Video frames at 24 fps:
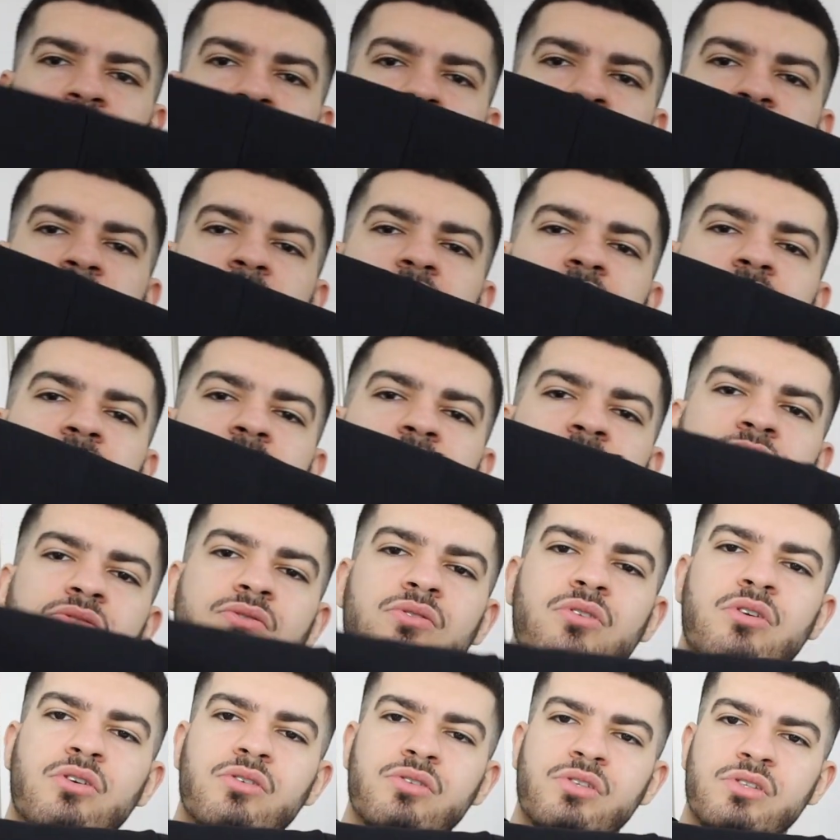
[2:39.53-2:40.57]
Das Ganze sieht
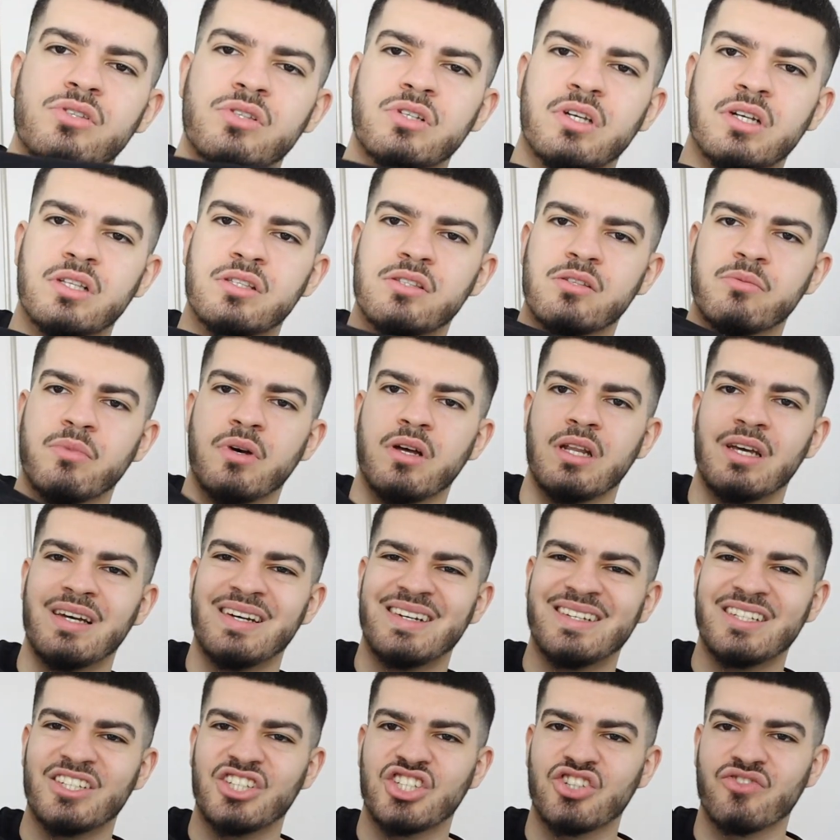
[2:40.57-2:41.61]
so aus. Es ist ein ganz
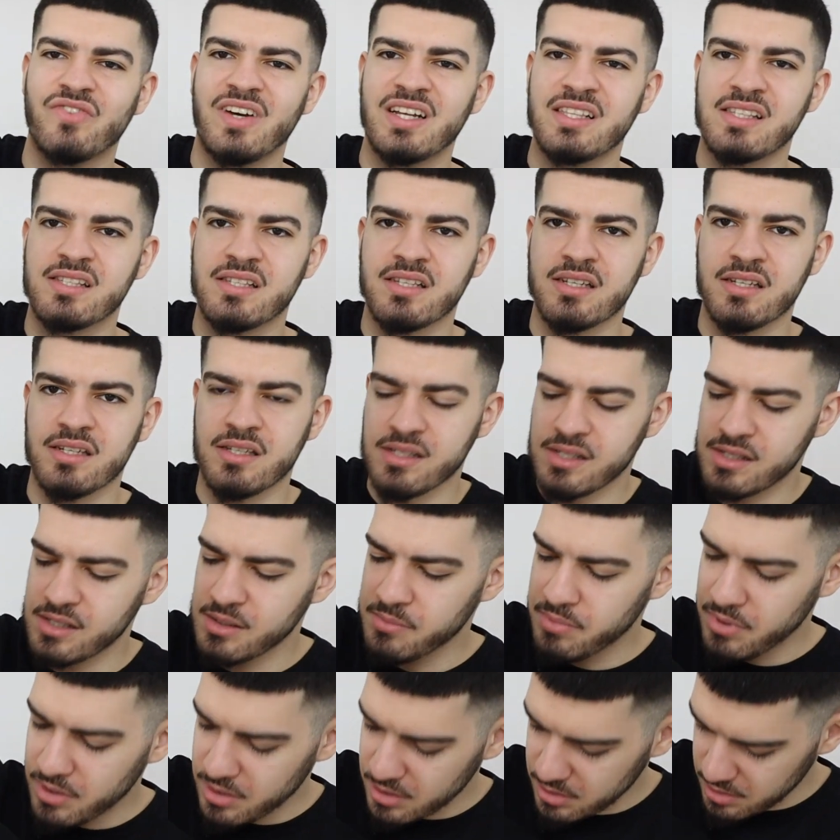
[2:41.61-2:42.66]
normaler schwarzer
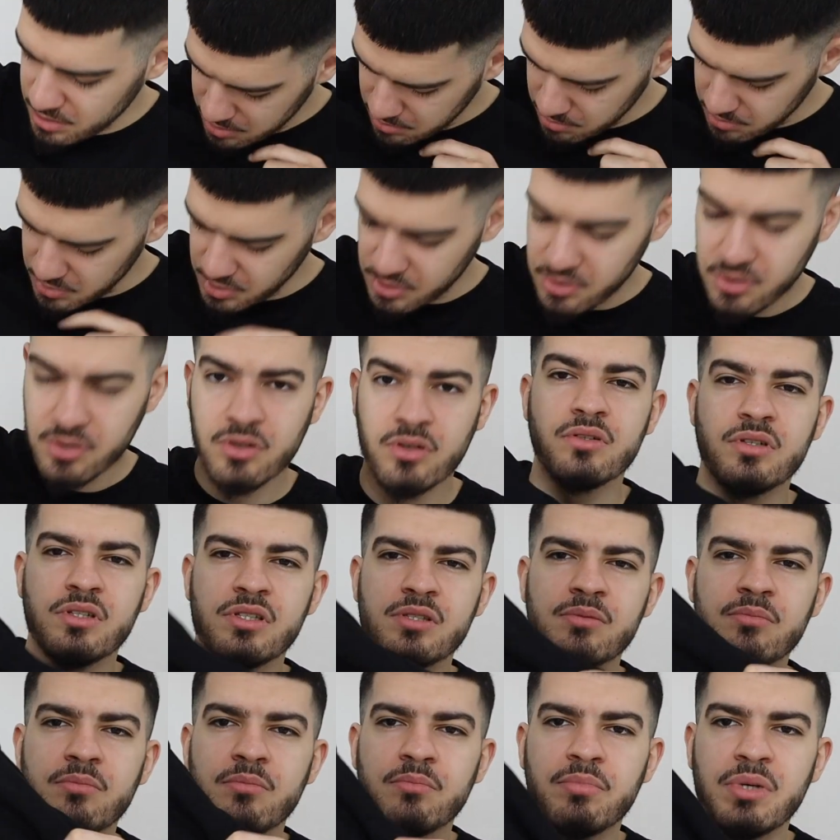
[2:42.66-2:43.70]
Zipper mit
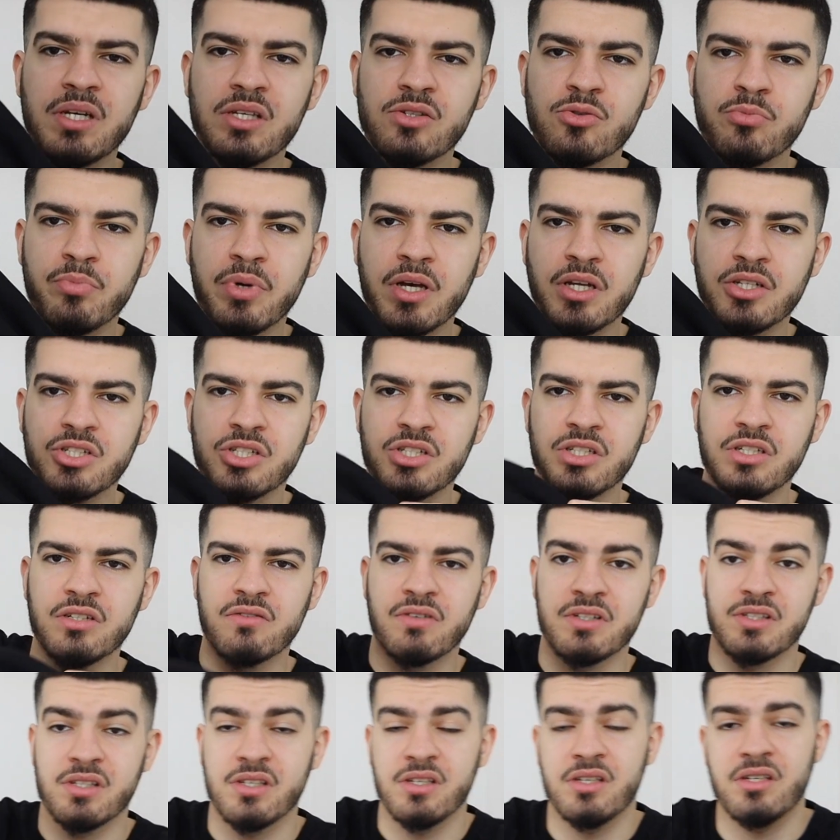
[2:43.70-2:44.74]
diesem Peso-Patch hier,
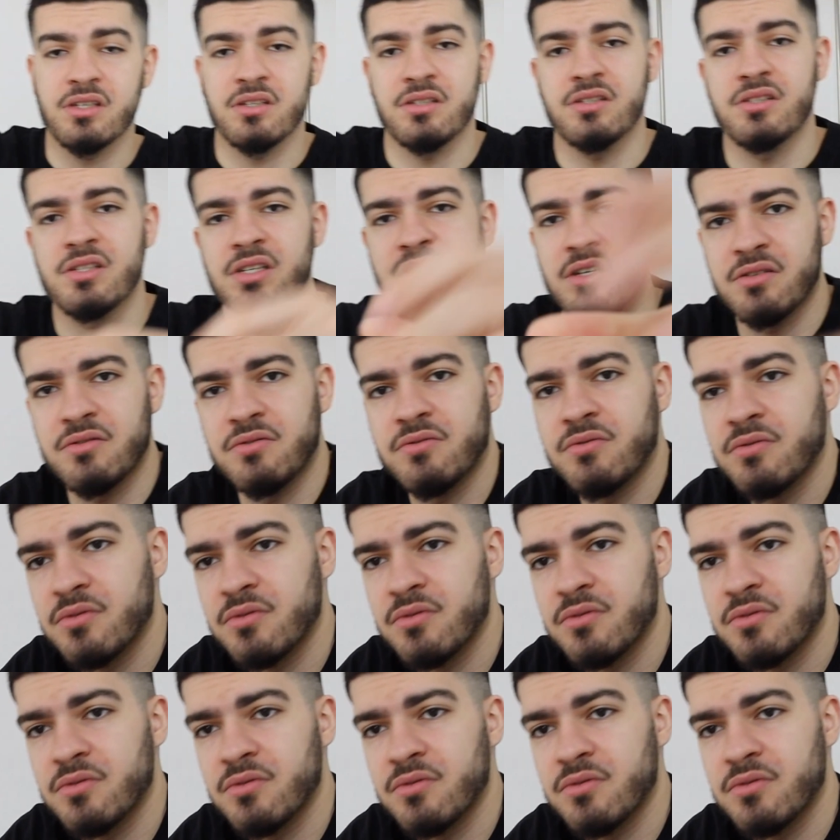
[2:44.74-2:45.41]
was ich sehr